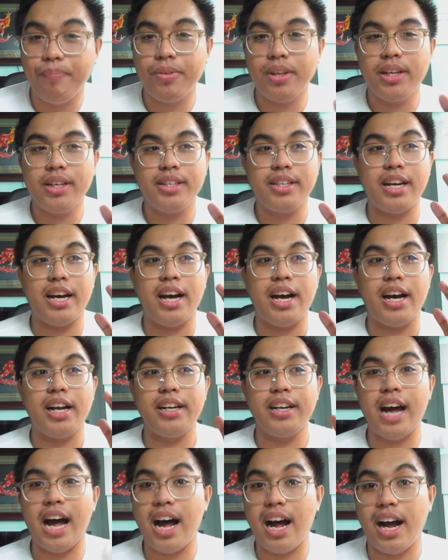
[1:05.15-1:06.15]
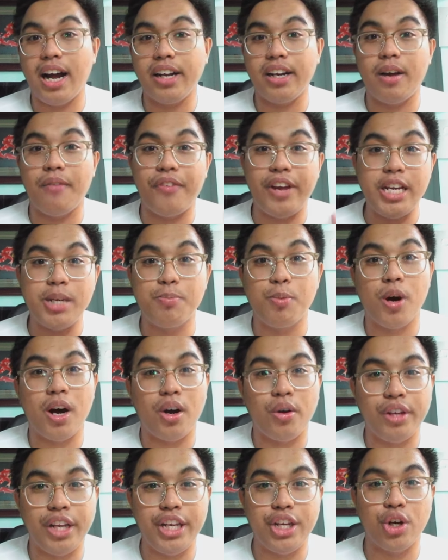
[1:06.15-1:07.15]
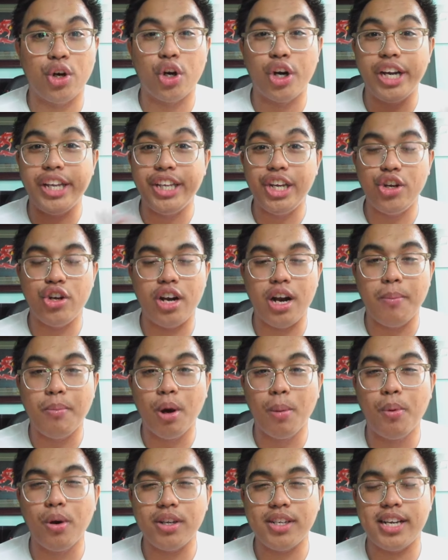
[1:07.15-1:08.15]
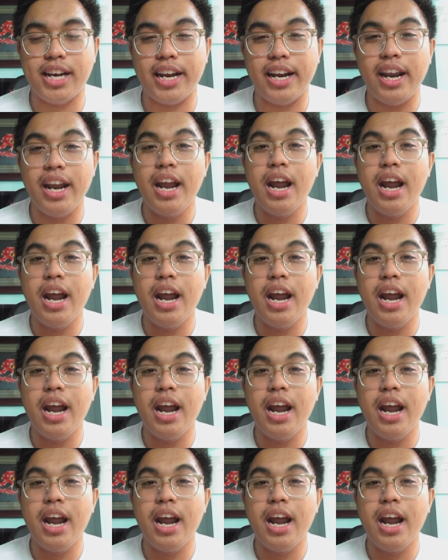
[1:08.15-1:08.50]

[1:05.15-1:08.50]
sa nahack na Facebook account ninyo or hindi nyo na nabubuksan